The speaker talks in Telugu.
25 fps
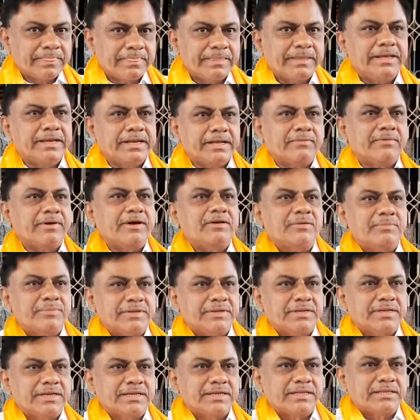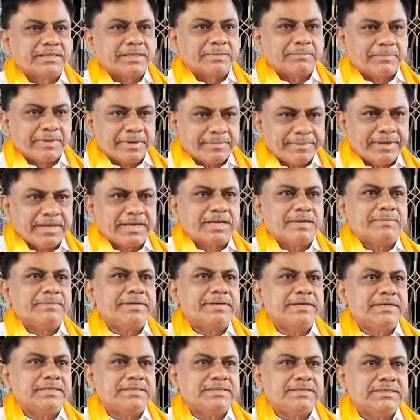నేనే వార్డు ప్రజలు అన్నంత
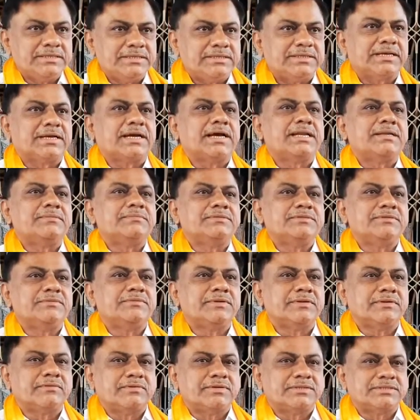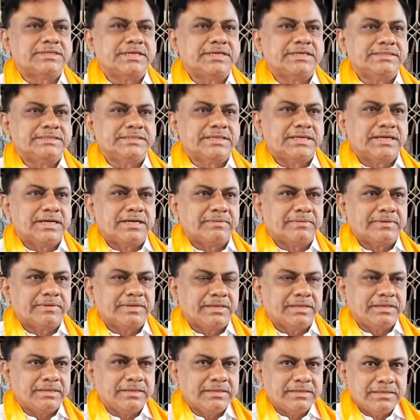మమేకమై ఇంతకాలం జీవనం కొనసాగించాం
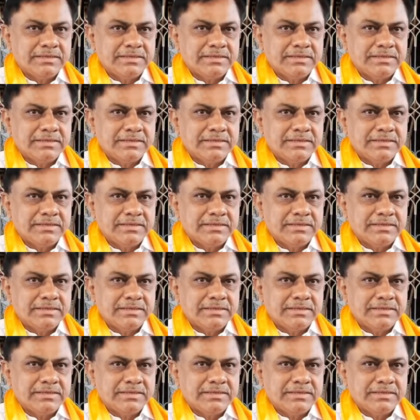కాబట్టి